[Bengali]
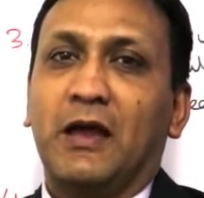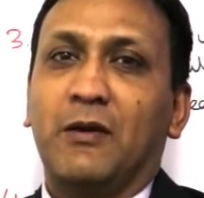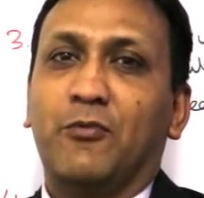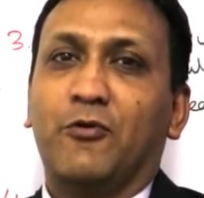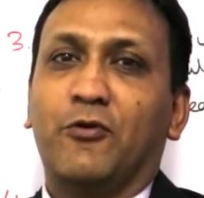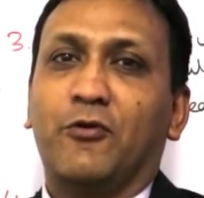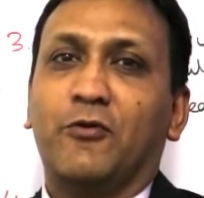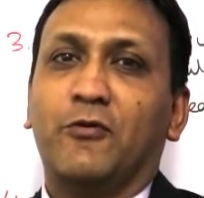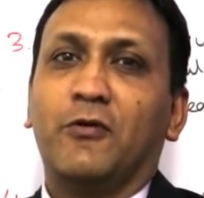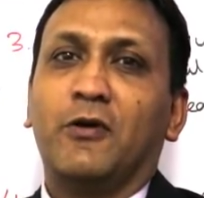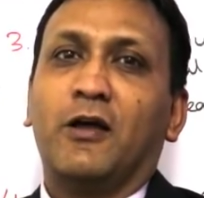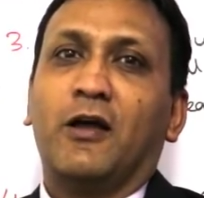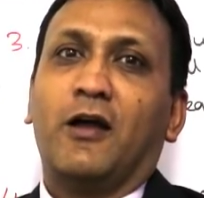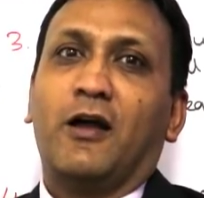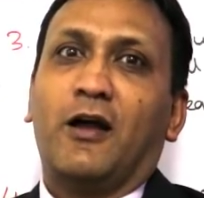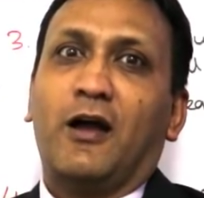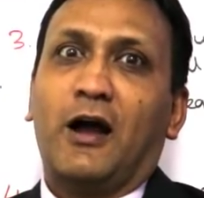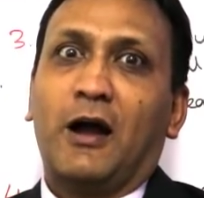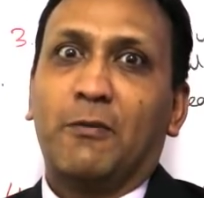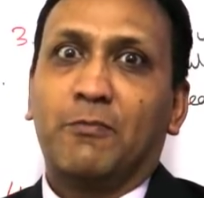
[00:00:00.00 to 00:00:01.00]
এবং
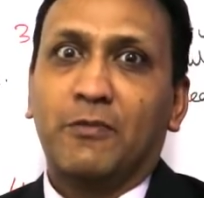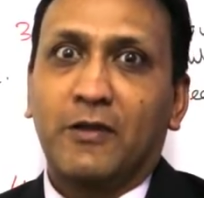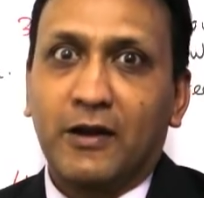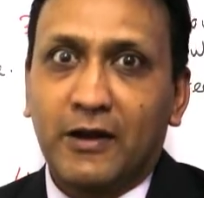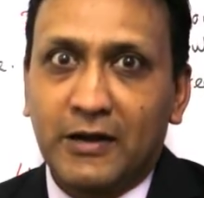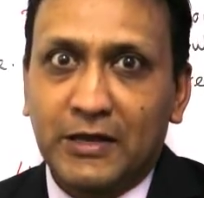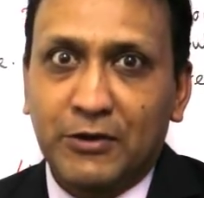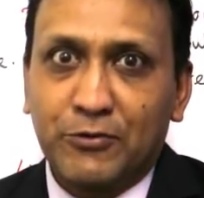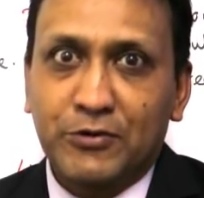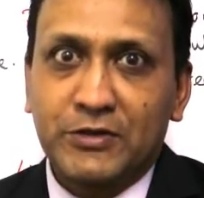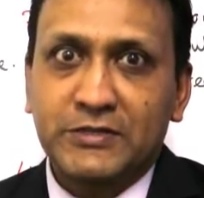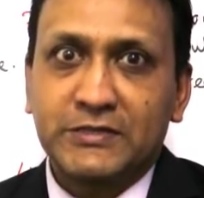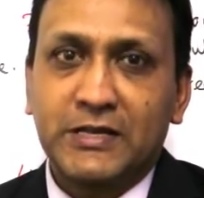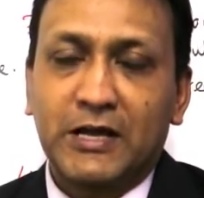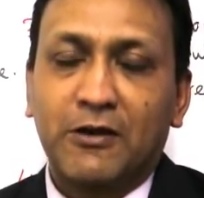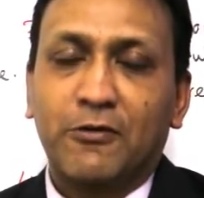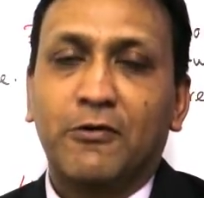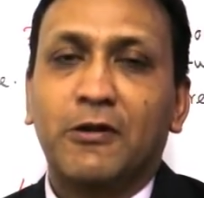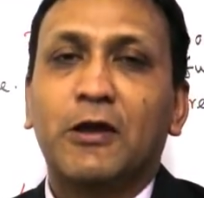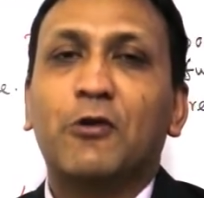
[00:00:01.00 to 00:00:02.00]
আপনারা রিকোয়েস্ট
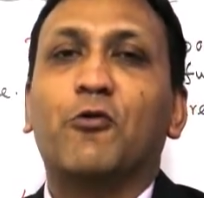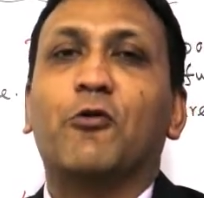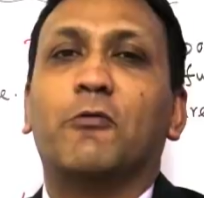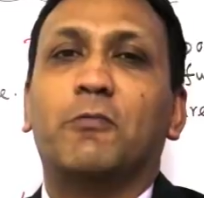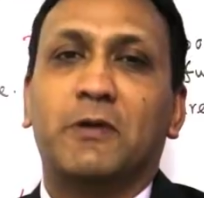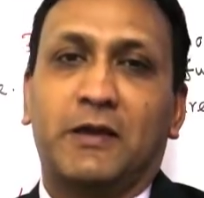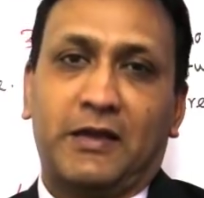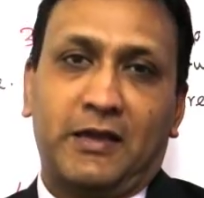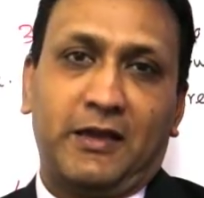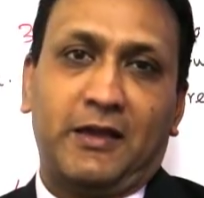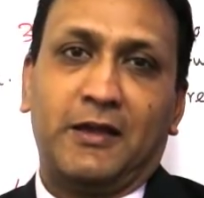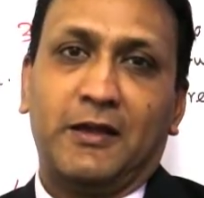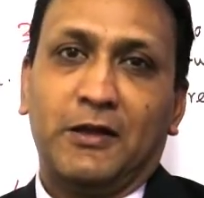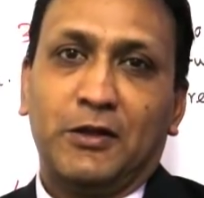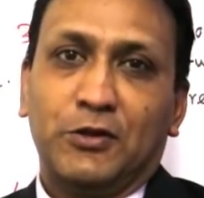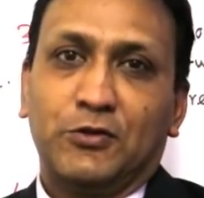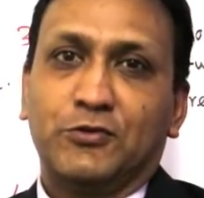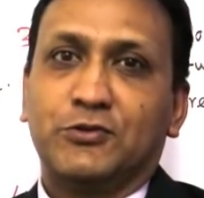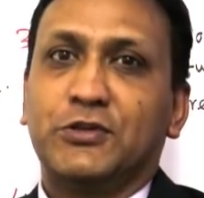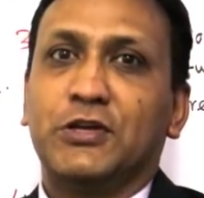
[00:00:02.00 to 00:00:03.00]
না করলে করবে কে
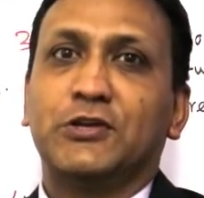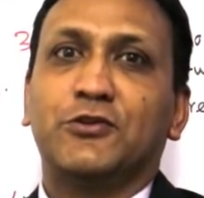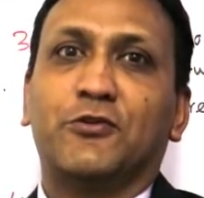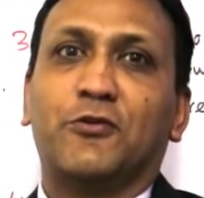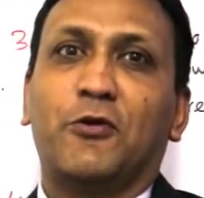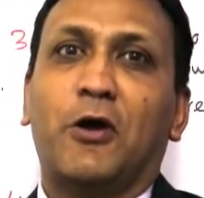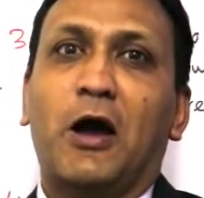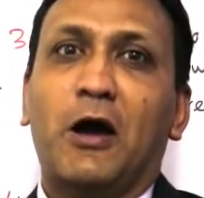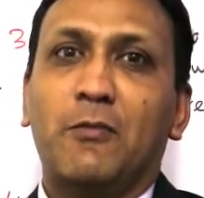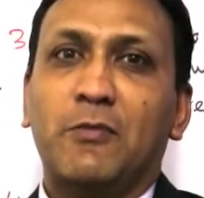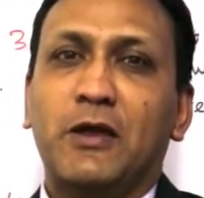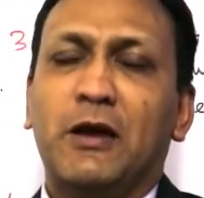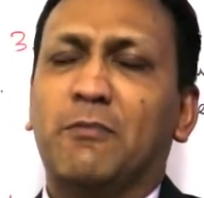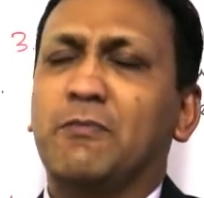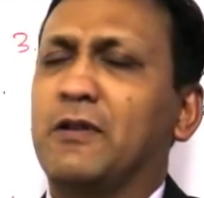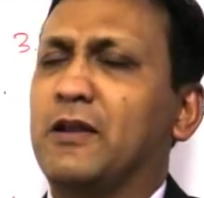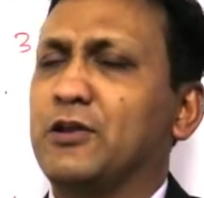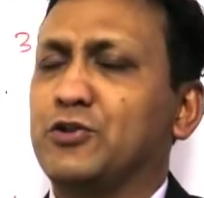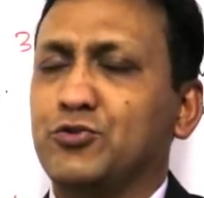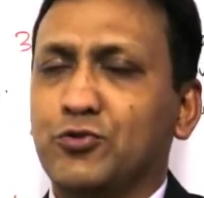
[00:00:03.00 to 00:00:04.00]
তো সেই জন্য আমি
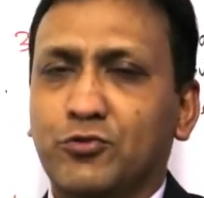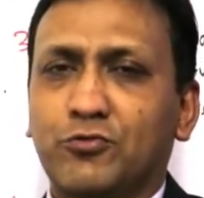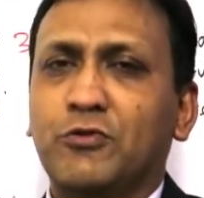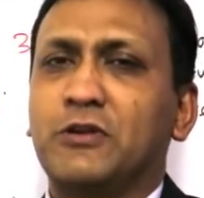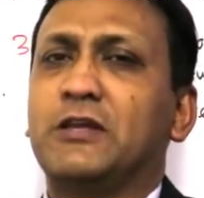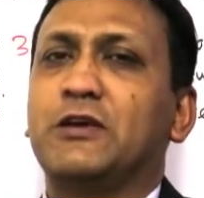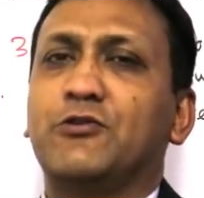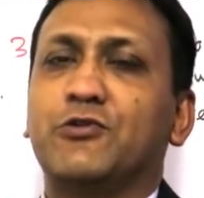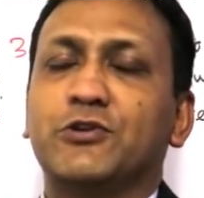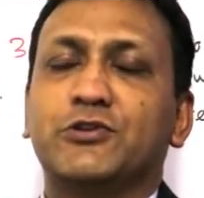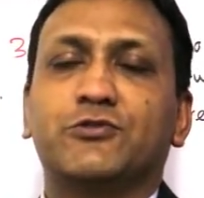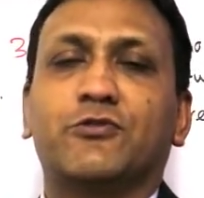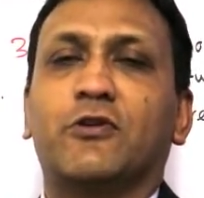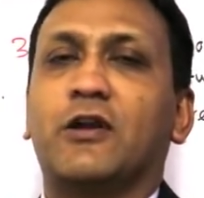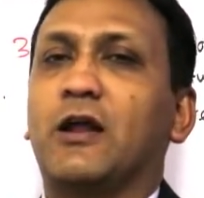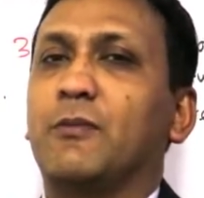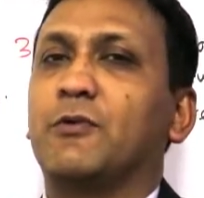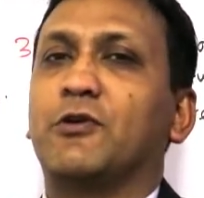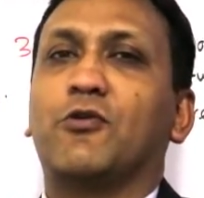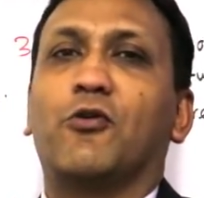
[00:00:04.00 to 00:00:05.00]
আপনারা যতই রিকোয়েস্ট
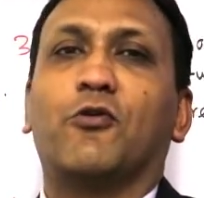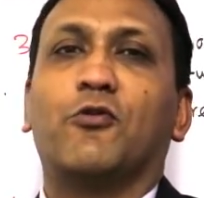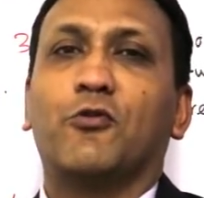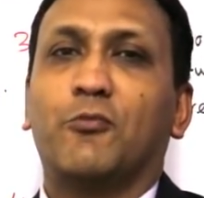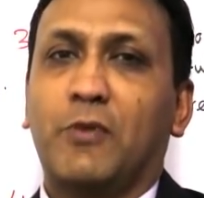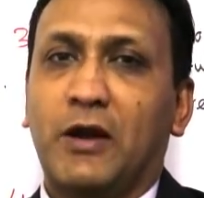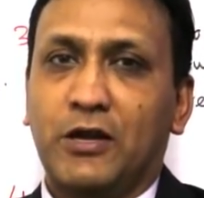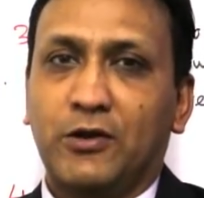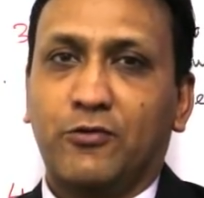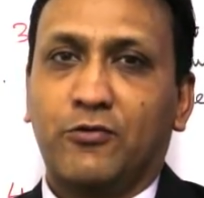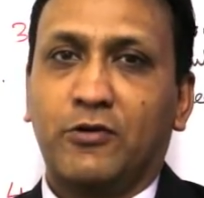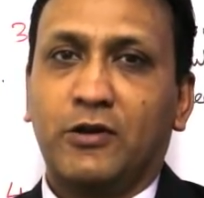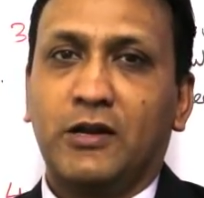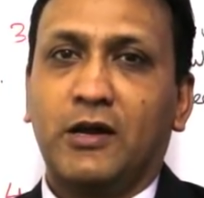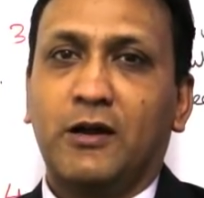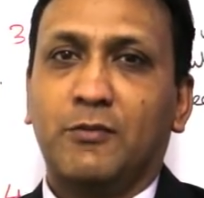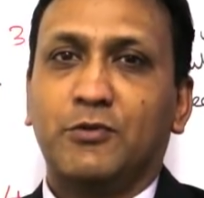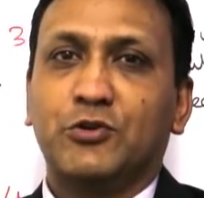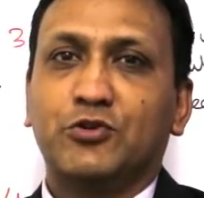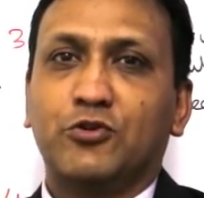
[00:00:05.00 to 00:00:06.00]
করেন আমি কখনো মাইন্ড করি
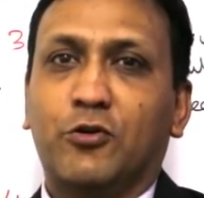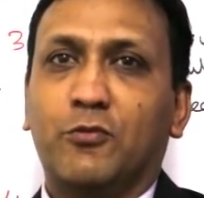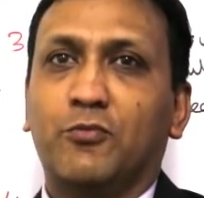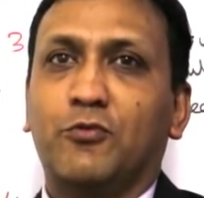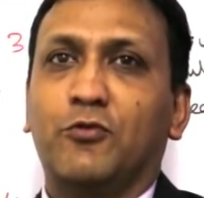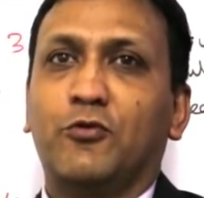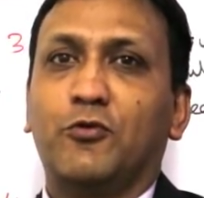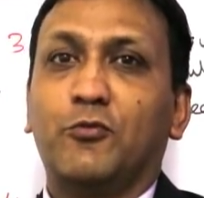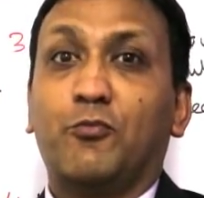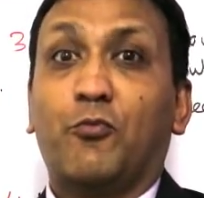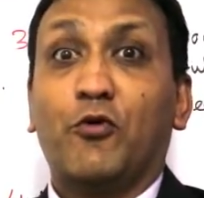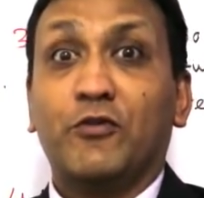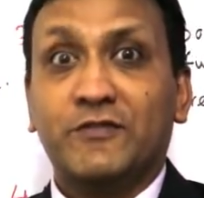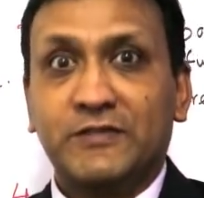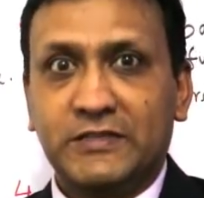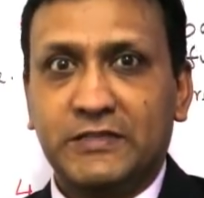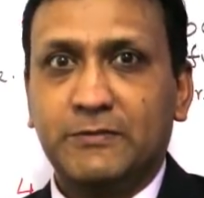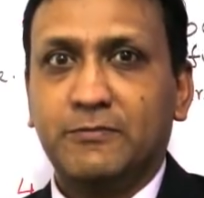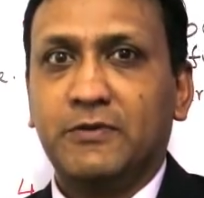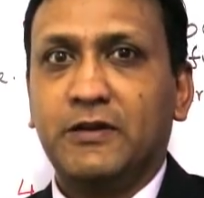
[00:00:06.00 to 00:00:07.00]
না আমি সবগুলো
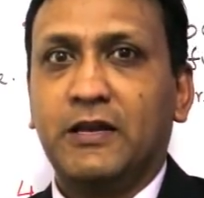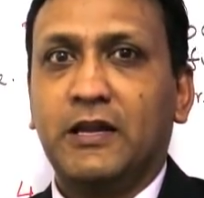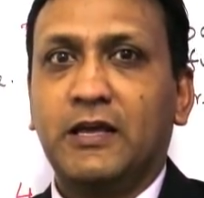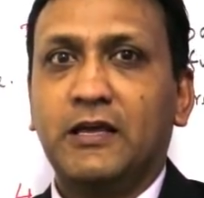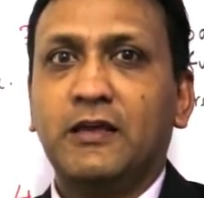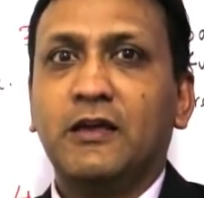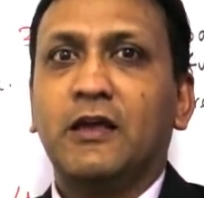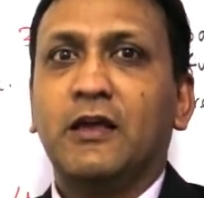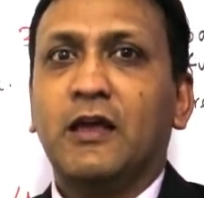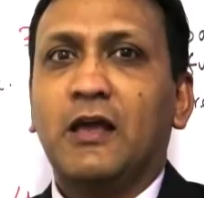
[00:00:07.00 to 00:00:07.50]
পজিটিভলি নেই